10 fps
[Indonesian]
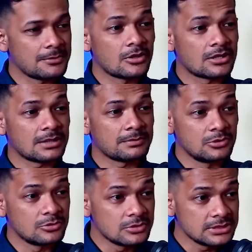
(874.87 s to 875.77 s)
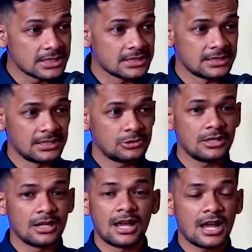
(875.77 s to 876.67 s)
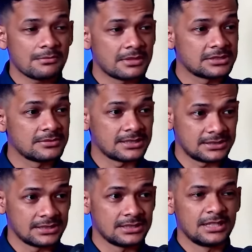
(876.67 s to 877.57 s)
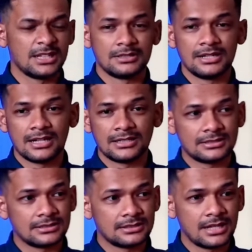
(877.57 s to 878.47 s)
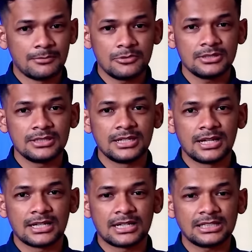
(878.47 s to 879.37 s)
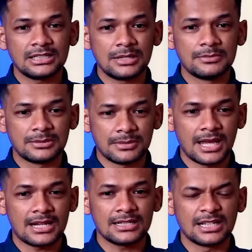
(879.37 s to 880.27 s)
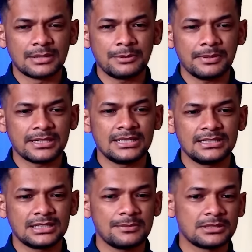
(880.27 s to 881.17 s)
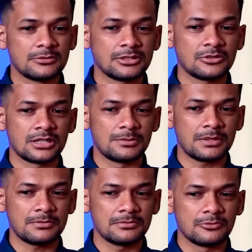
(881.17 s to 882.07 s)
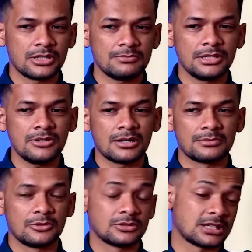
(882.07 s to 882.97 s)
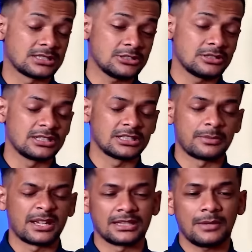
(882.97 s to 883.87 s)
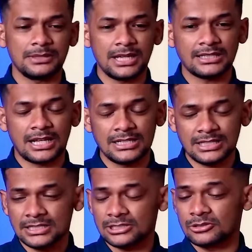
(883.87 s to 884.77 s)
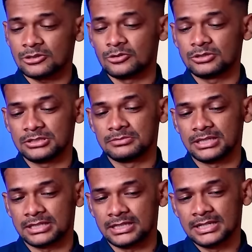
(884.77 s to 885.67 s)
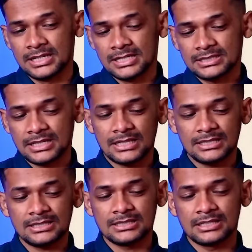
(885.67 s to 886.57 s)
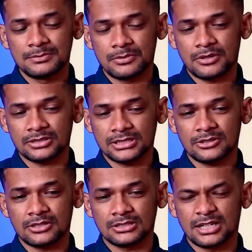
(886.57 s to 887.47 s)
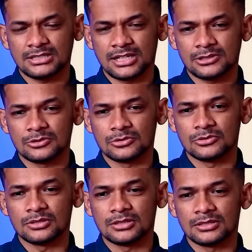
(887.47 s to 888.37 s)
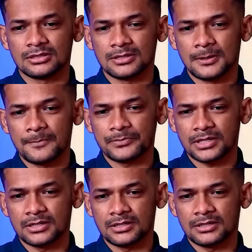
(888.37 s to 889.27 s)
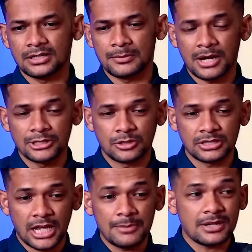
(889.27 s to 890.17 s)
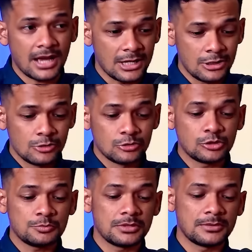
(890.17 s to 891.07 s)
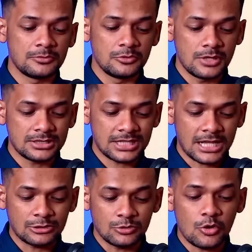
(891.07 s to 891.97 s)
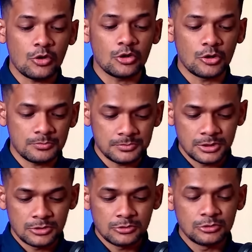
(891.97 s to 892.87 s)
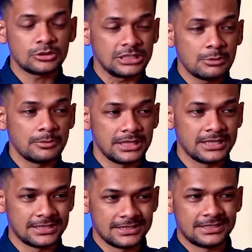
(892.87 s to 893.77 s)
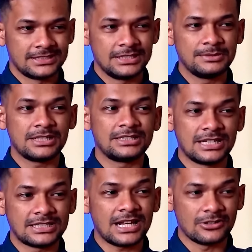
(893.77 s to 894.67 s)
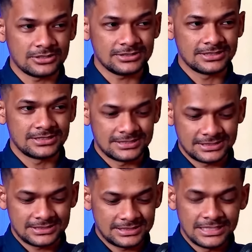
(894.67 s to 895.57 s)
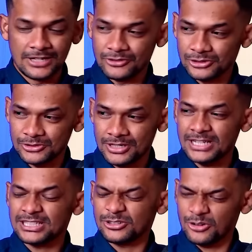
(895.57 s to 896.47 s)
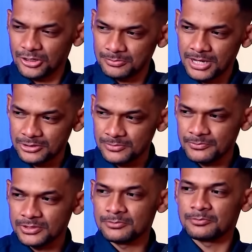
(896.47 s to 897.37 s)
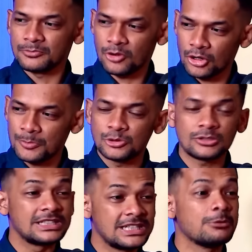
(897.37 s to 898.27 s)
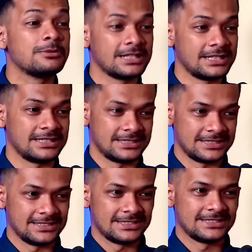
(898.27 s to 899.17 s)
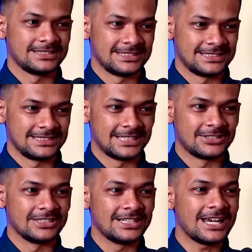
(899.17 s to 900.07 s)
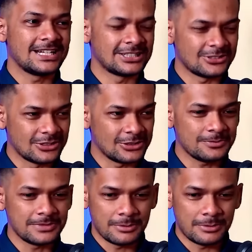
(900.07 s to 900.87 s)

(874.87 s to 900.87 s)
orang pendukungnya. Itu adalah hak masing-masing. Namun, dan namun ya kita tidak bisa melarang dan tapi Pak Anies kita masih belum tahu ke depan mungkin beliau akan mendukung salah satu dari saya sampaikan. Tapi ada lagi satu solusi sebenarnya. Saat ini sedang diproses oleh salah satu uh, uh, yang mengajukan ke MK untuk membuat satu kolom untuk tidak memilih. Ini ada tiga calon, uh mhm. -huh. tiga foto, ada satu kolom baru, nah, kolom itu. untuk tidak memilih. Oh, boleh gitu. Jadi ada satu kolom yang